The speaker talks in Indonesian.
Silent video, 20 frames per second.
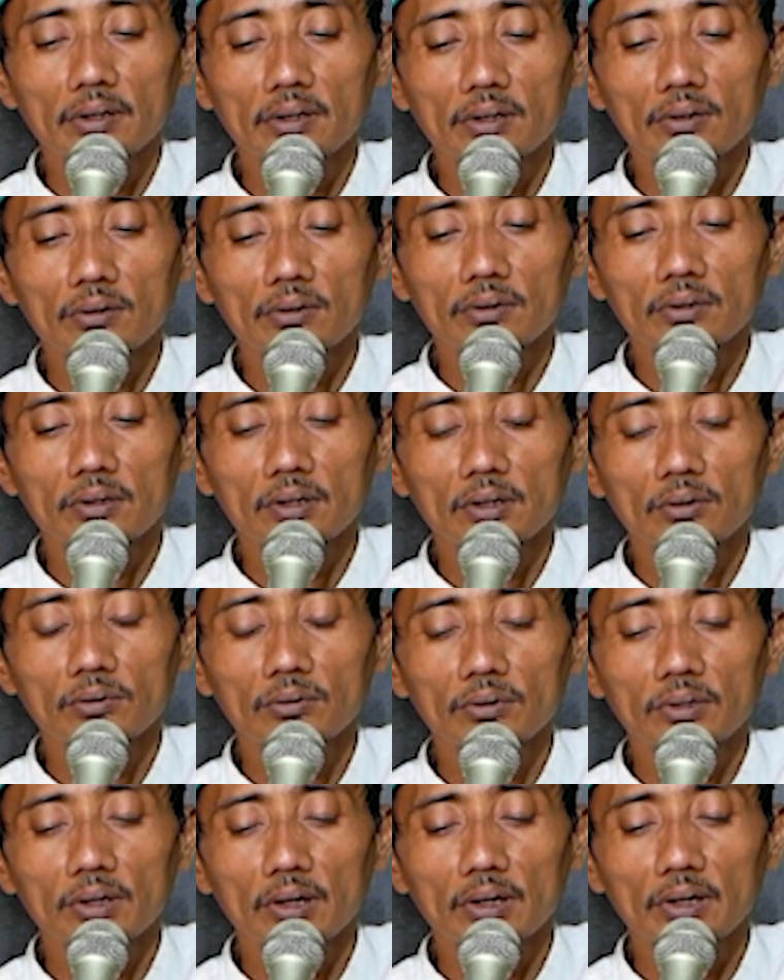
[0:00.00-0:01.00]
ono
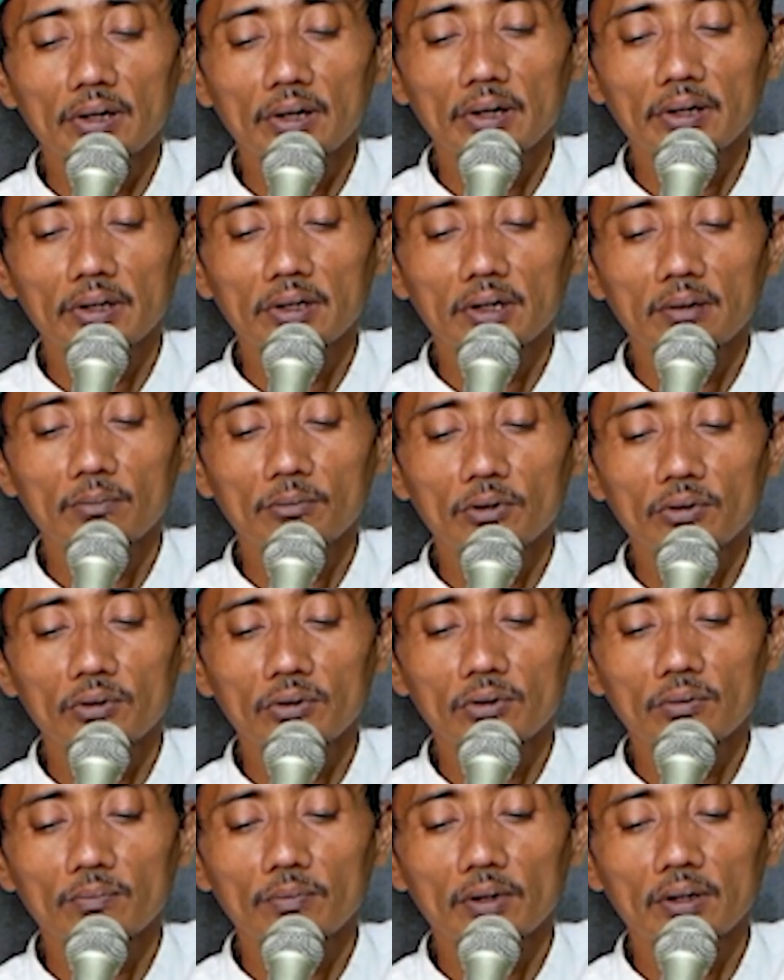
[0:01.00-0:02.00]
hunaka ing dalem kono
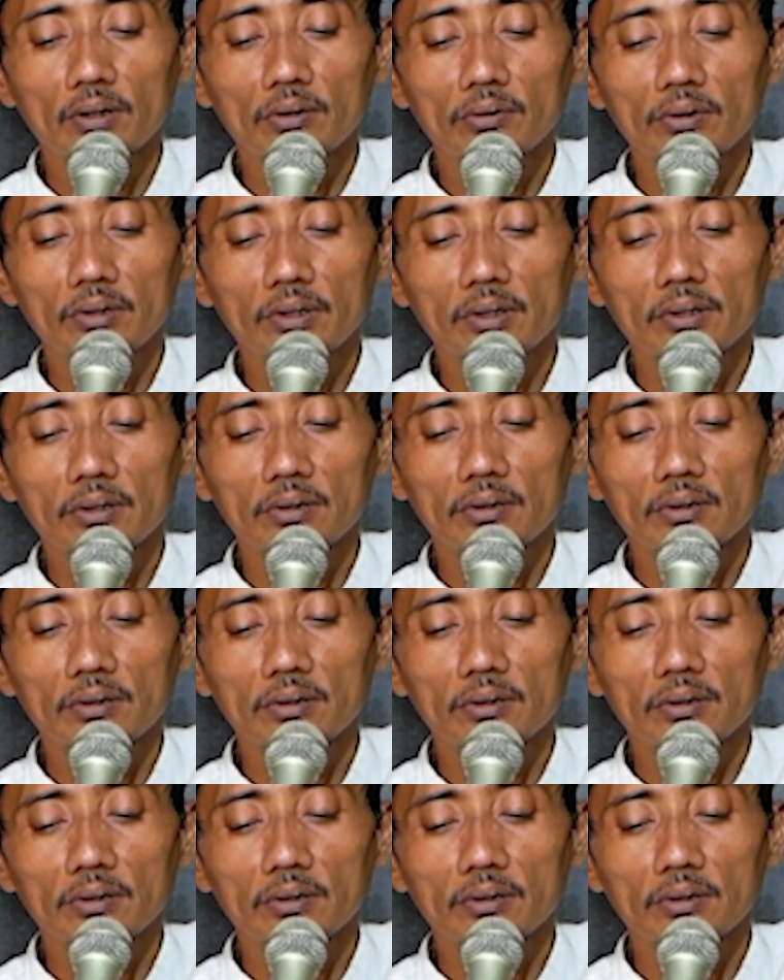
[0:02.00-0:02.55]
panggonan